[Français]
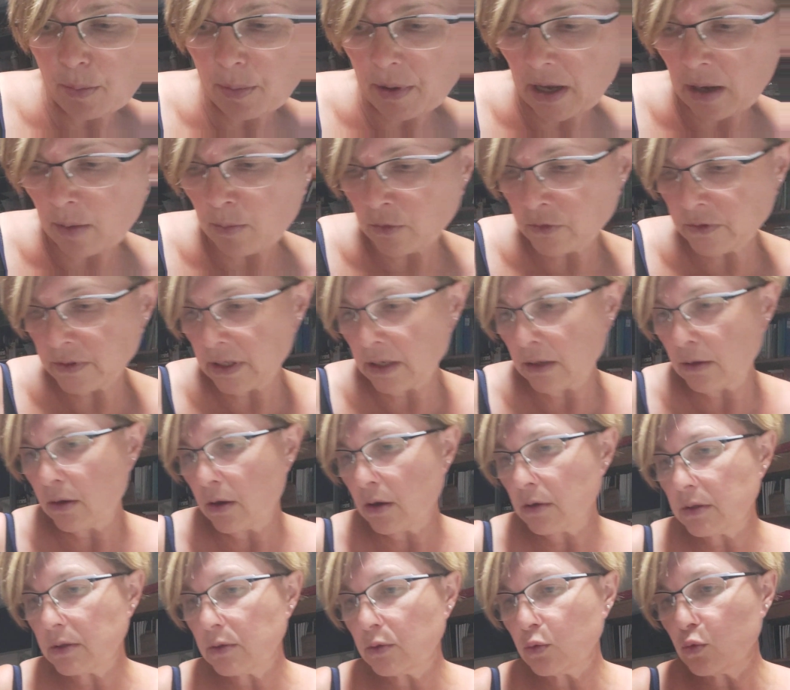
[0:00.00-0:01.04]
apparemment, c'est
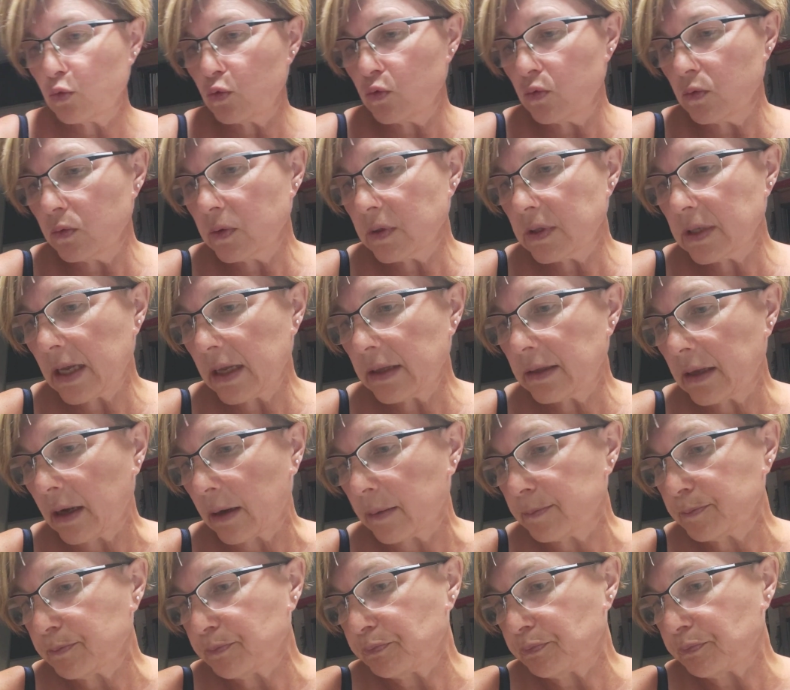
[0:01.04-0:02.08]
gloss ou satin.
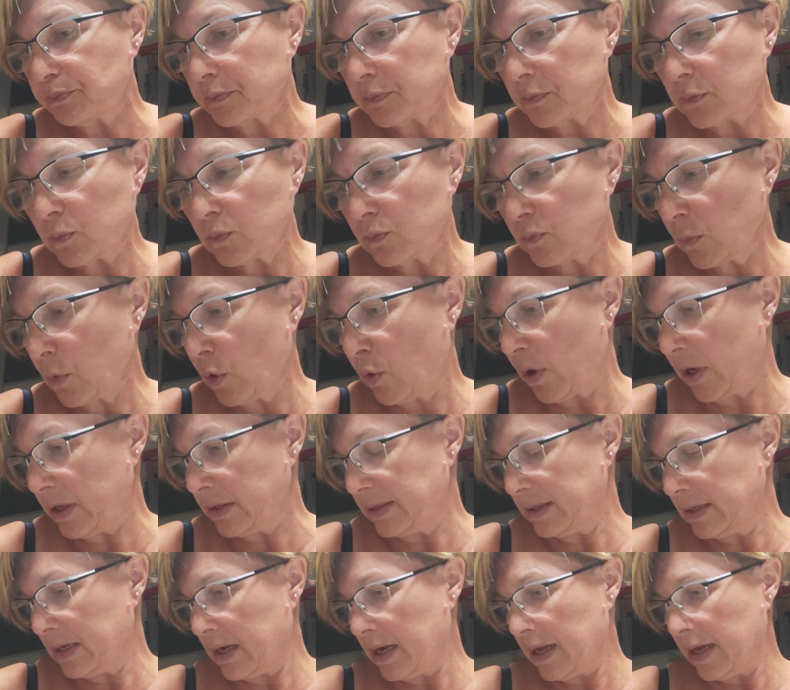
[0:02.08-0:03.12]
Ouais,
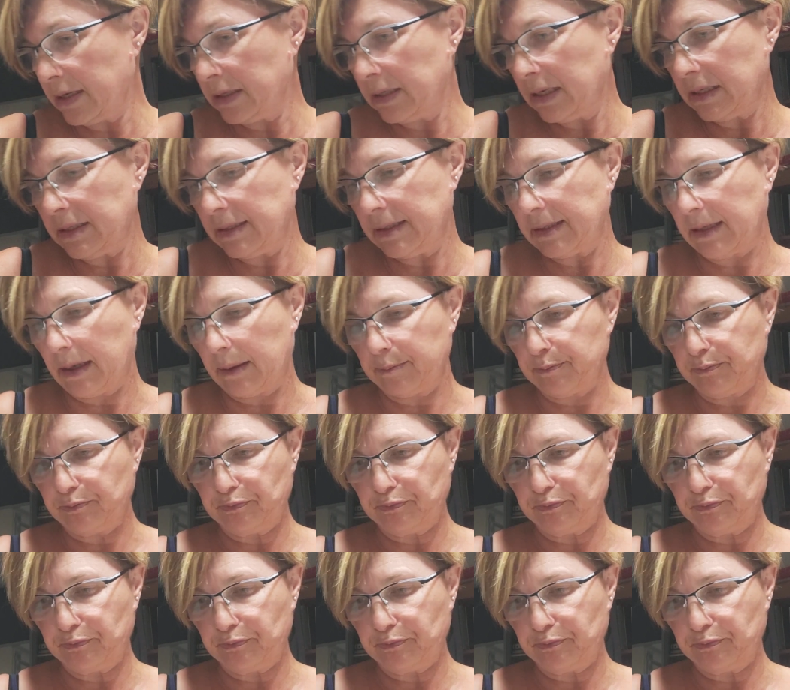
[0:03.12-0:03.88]
ça a l'air d'être ça.